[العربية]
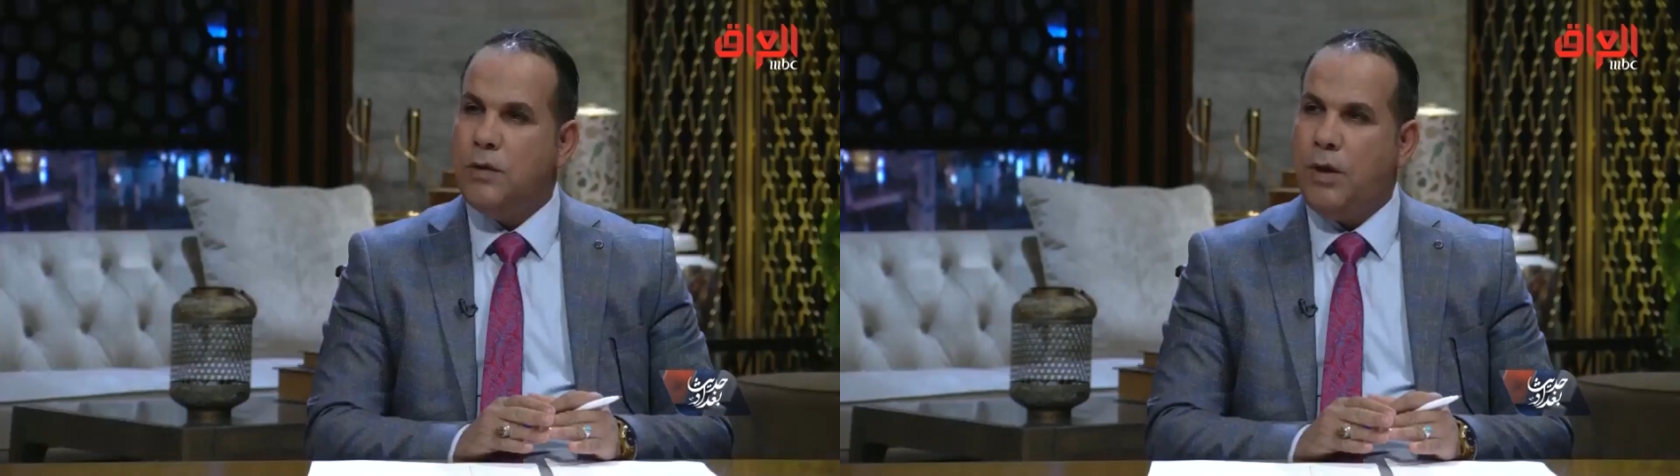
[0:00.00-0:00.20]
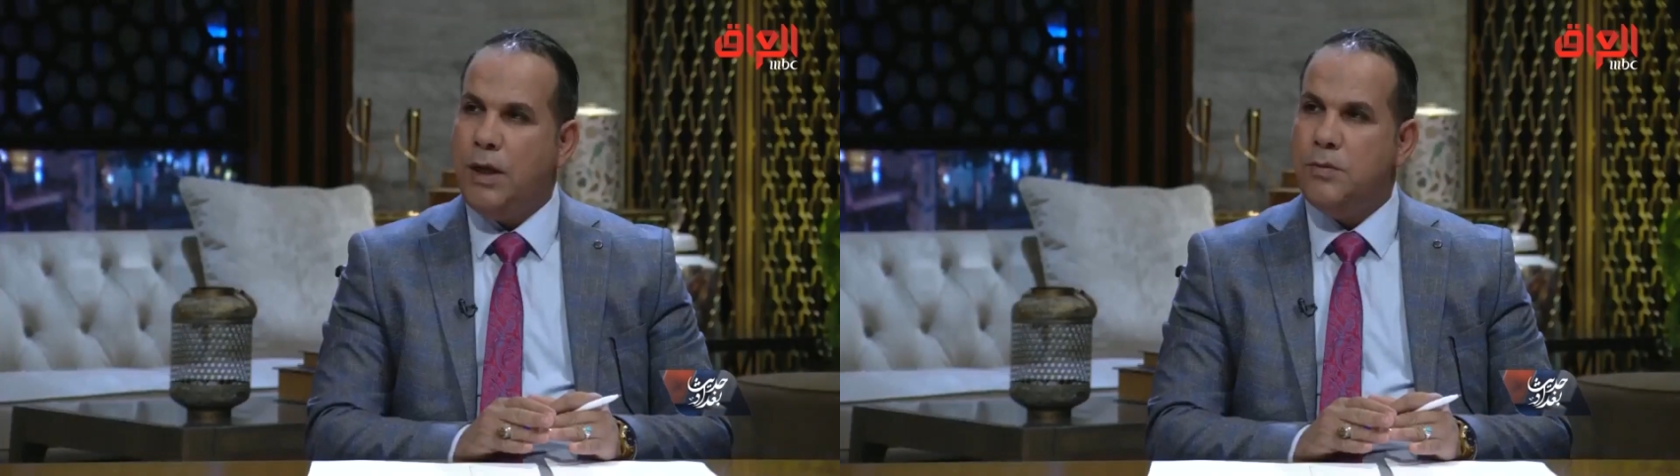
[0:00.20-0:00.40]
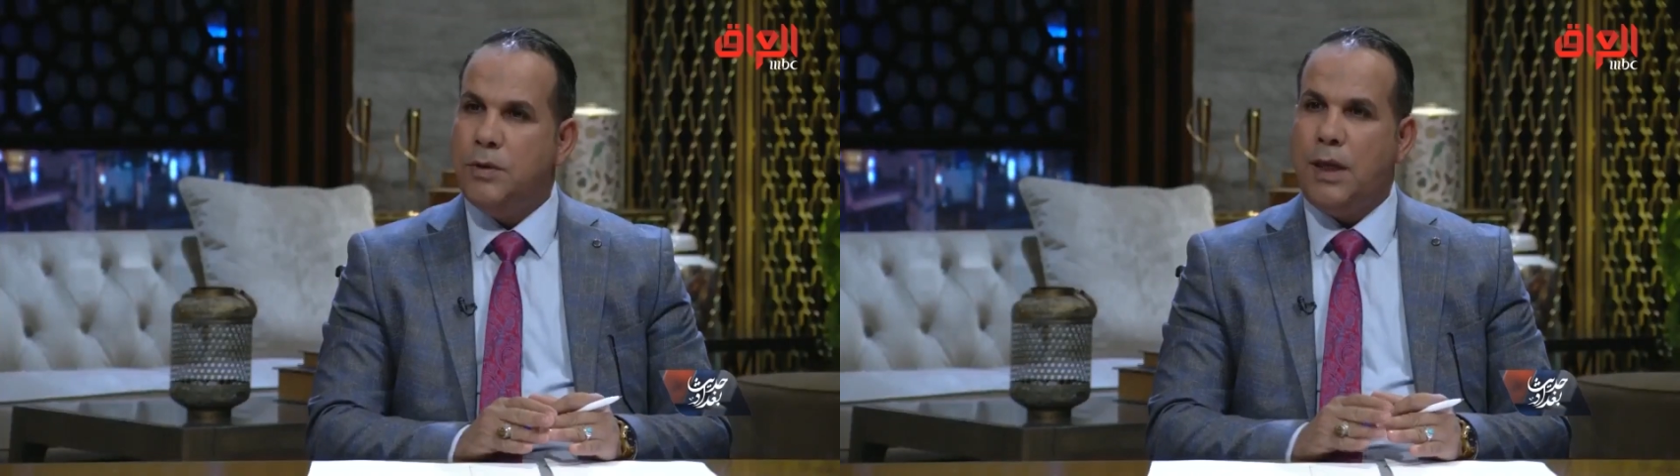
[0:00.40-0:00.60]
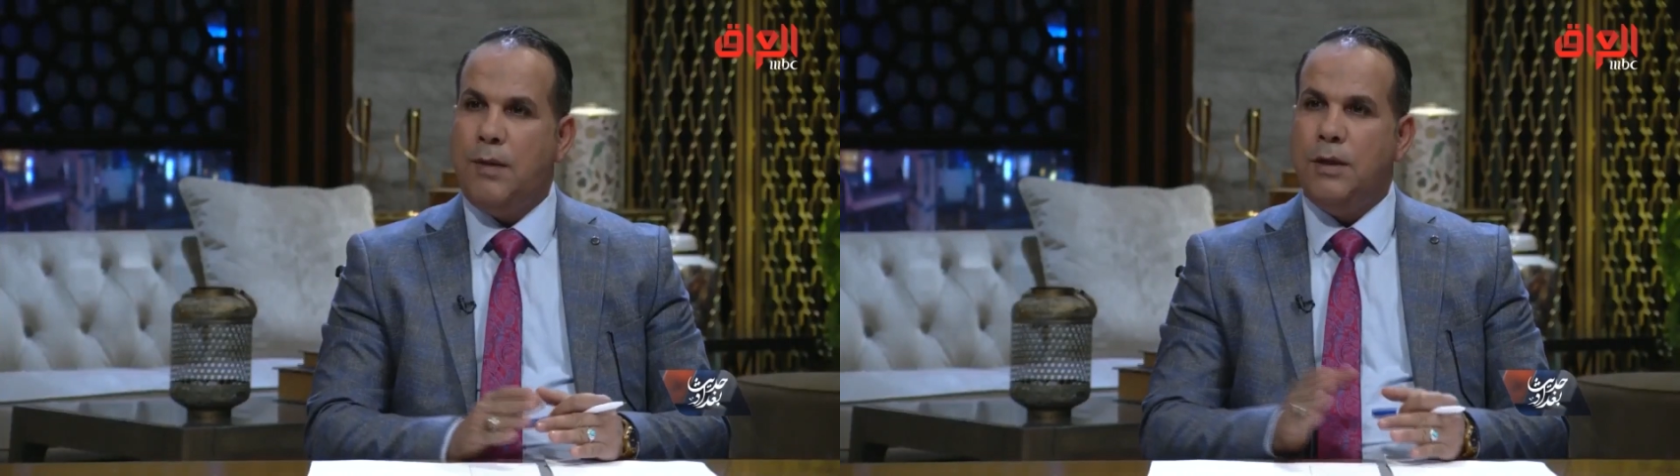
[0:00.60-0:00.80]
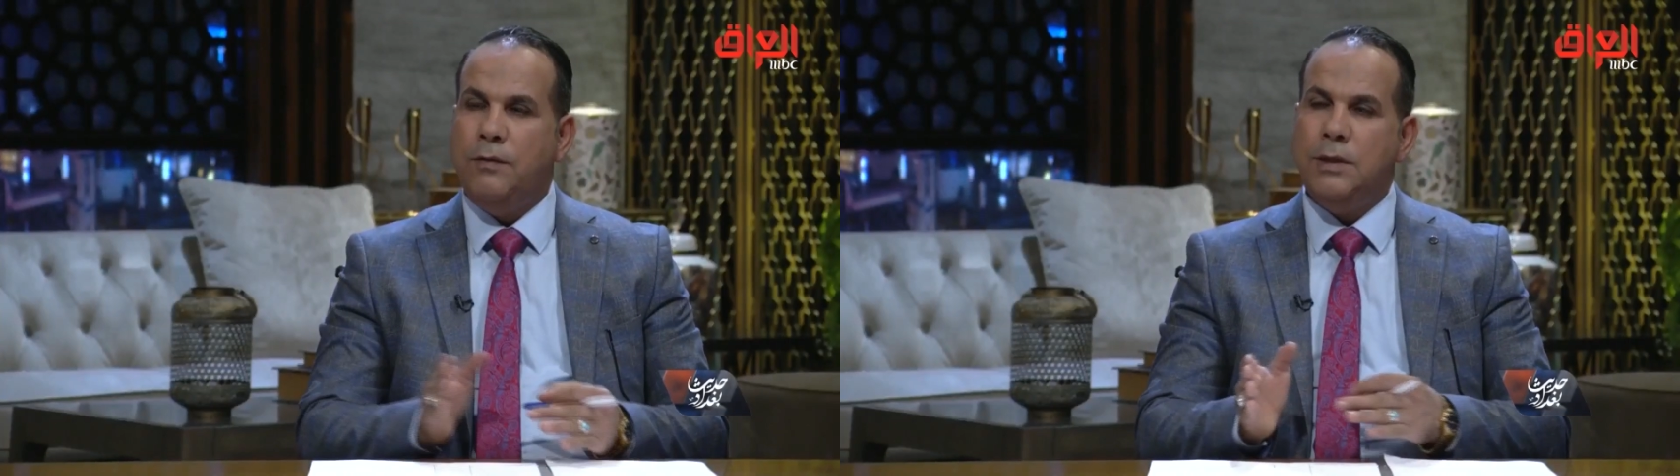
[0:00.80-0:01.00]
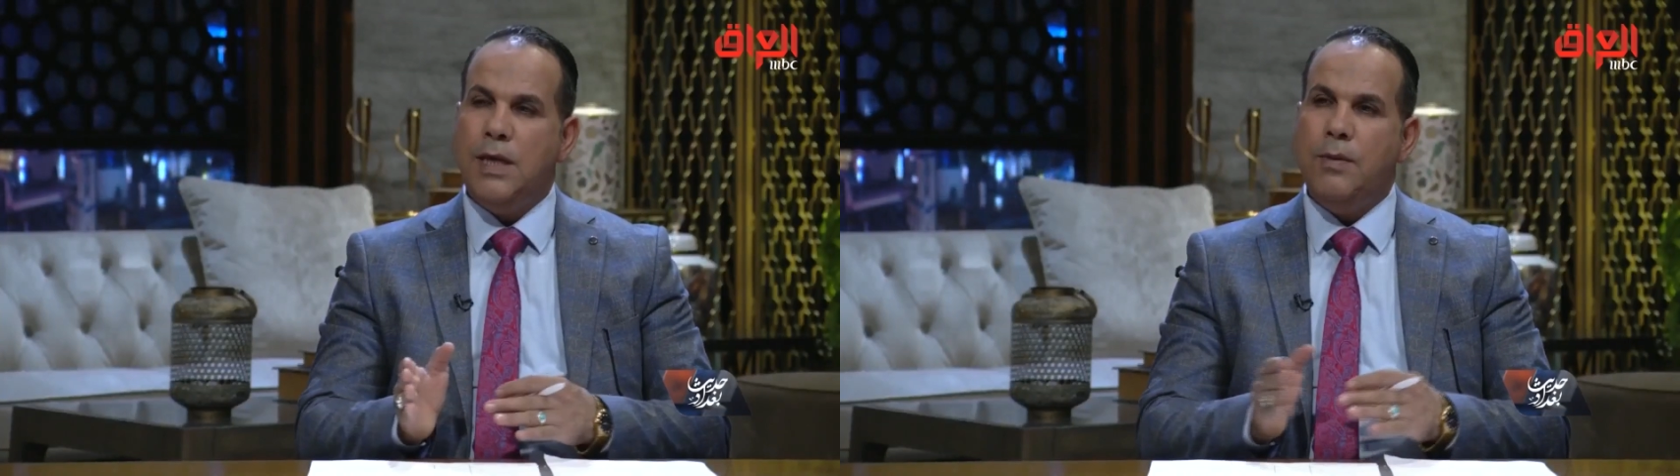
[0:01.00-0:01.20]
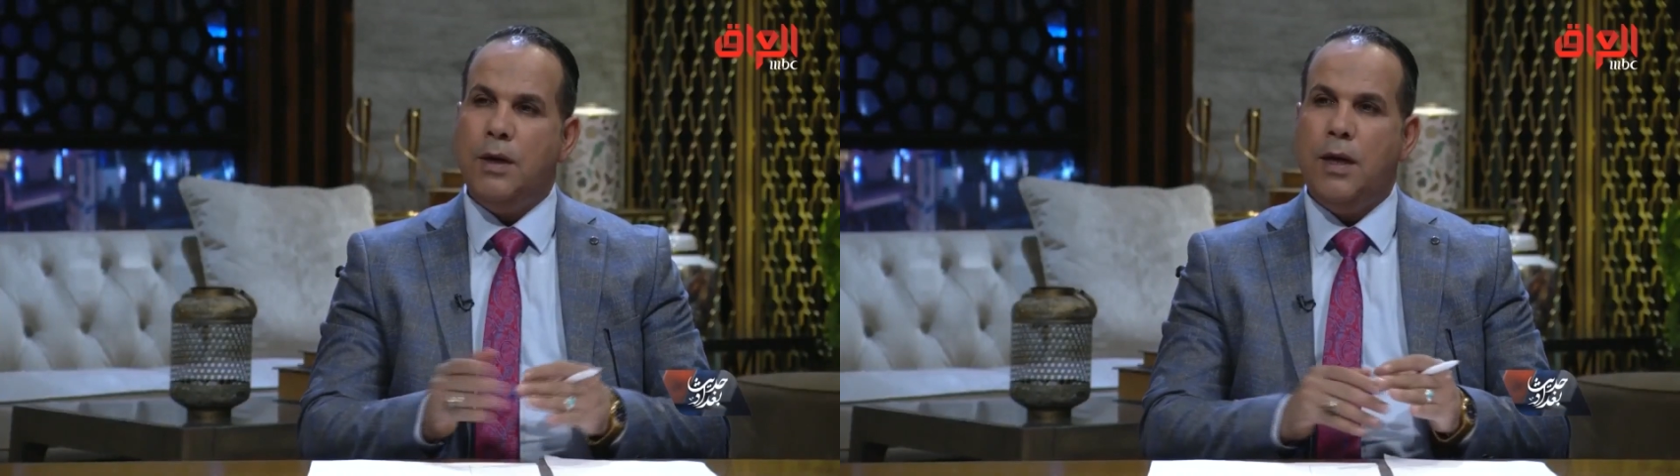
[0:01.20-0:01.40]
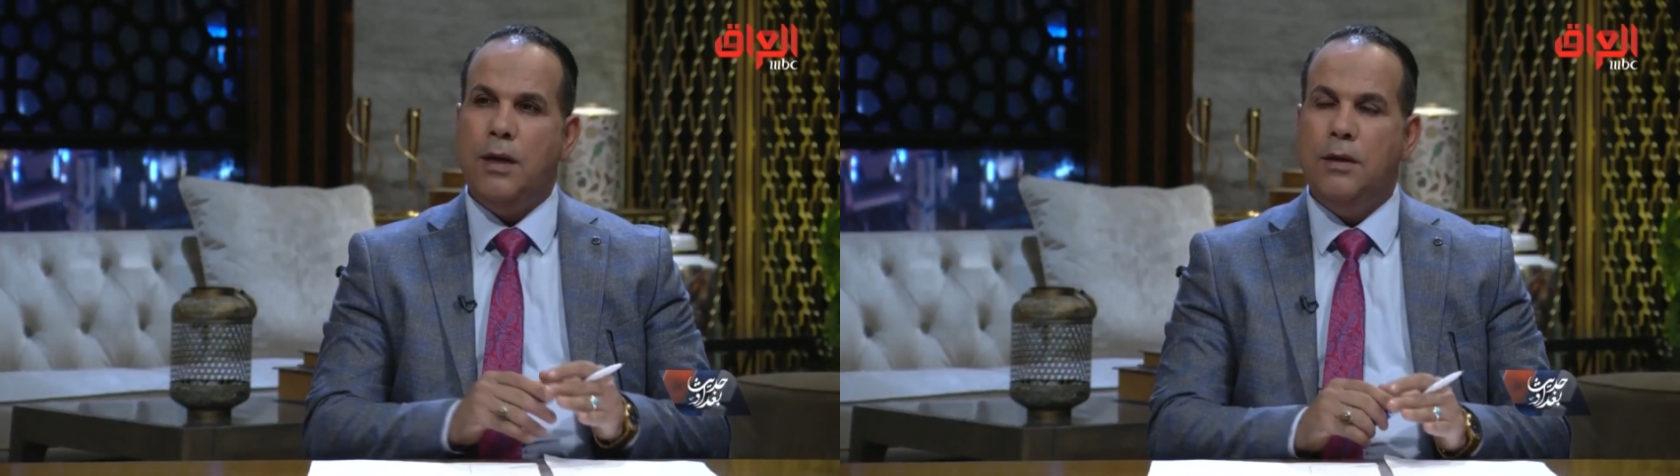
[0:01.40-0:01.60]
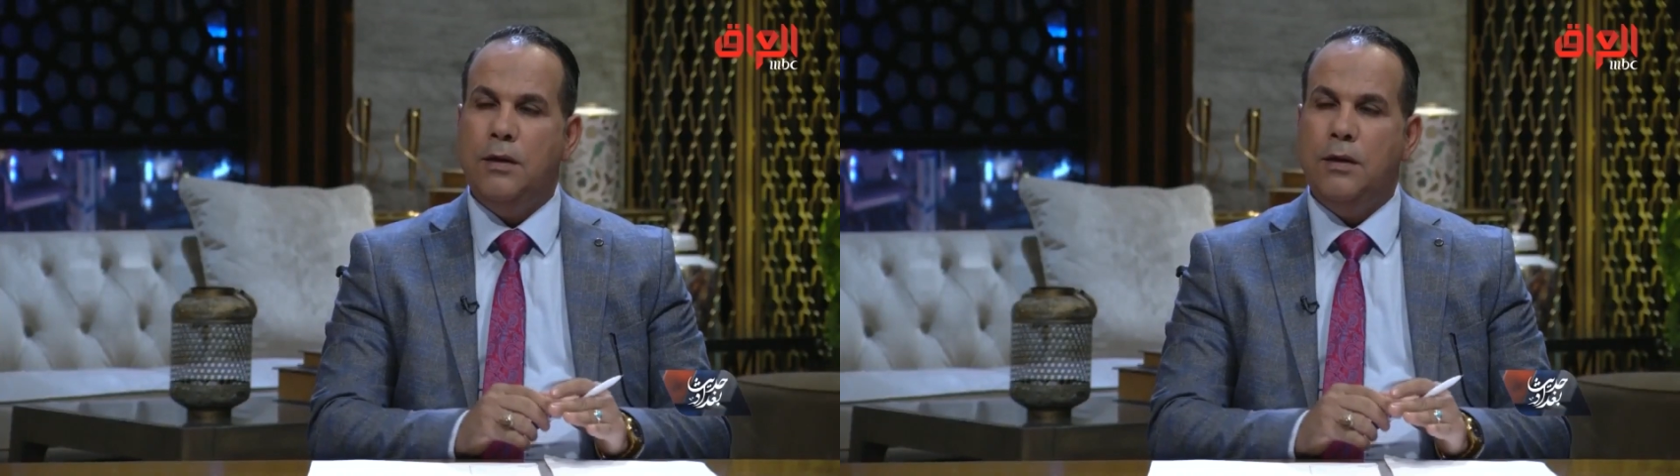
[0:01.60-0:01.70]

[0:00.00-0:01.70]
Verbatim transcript: وحجم الطلبات، في السابق كانت